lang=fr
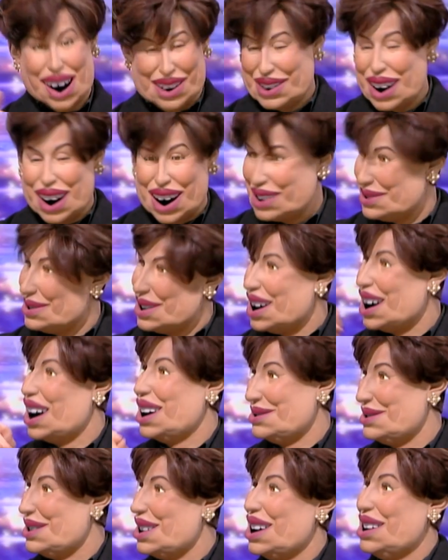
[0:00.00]
euh, que je vous ai
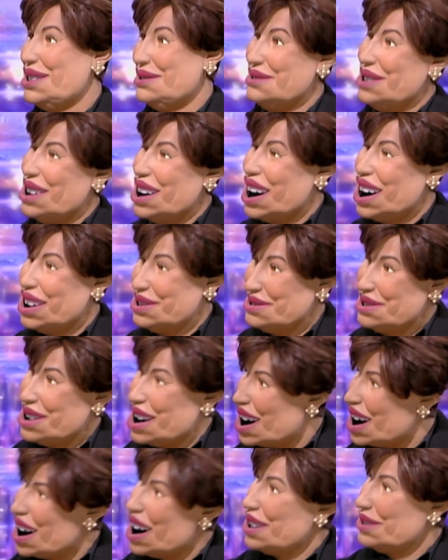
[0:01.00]
raconté que si la grippe
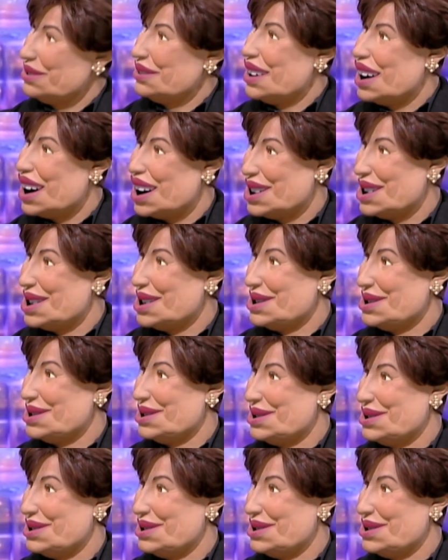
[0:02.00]
vous atteint,